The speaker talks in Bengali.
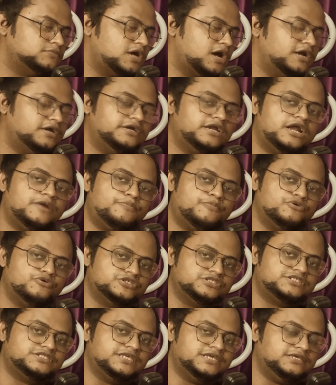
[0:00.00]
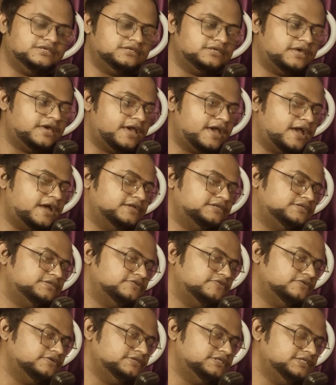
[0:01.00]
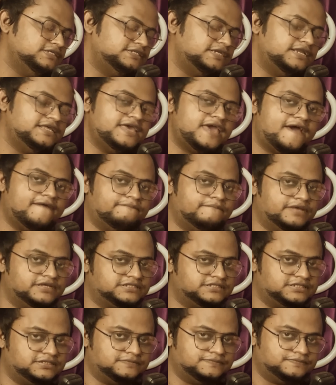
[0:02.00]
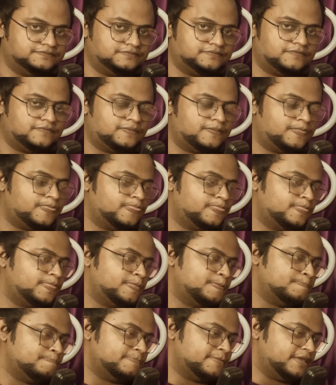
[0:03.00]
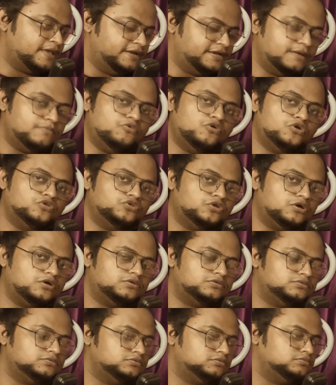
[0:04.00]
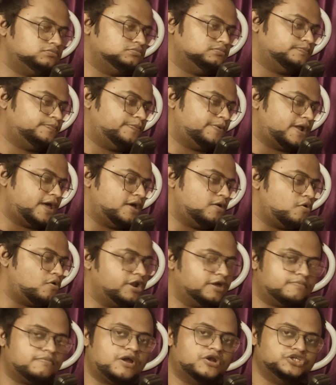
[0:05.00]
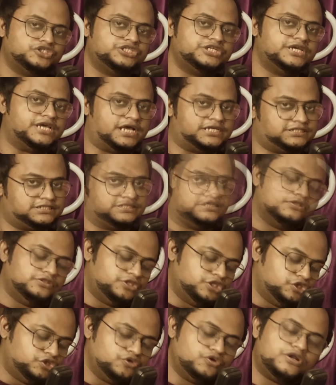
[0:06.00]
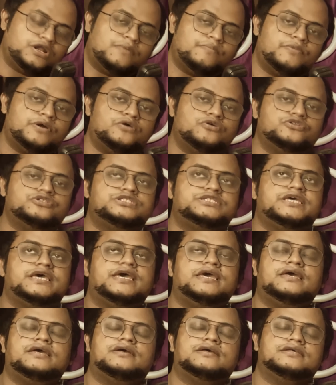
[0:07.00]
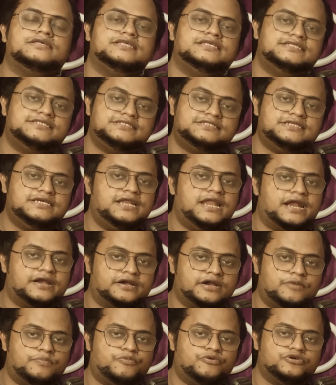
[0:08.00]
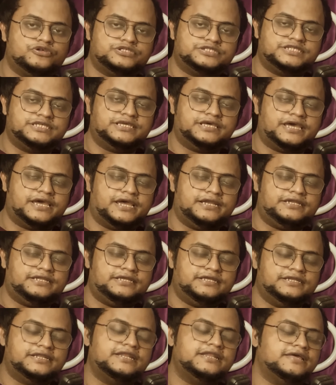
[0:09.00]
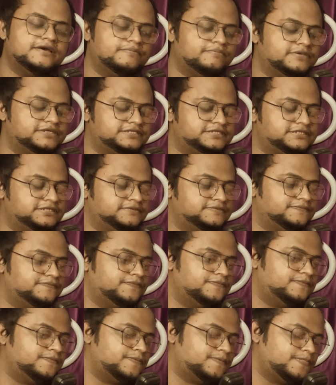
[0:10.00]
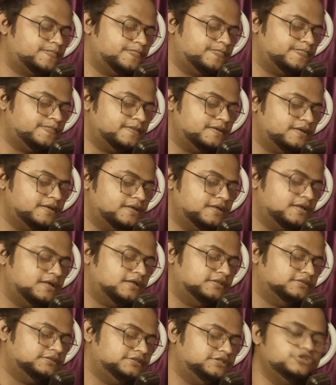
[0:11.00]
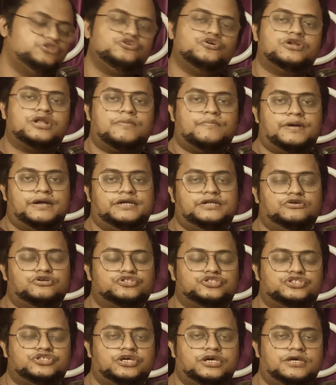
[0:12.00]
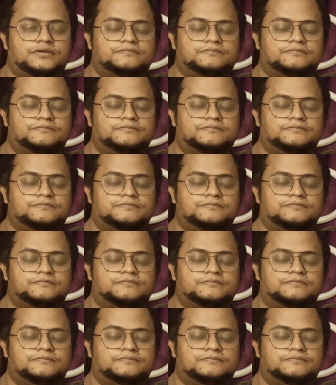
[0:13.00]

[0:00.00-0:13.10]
আন্ডার প্রসেসিং অ্যাট ইটালি অ্যাম্বাসি এটা মূলত প্রায় অনেক মানুষই আসে দ্বিতীয় নাম্বার হচ্ছে স্টিল আন্ডার প্রসেসিং অ্যাট ইটালি অ্যাম্বাসি তৃতীয় নাম্বারটি হচ্ছে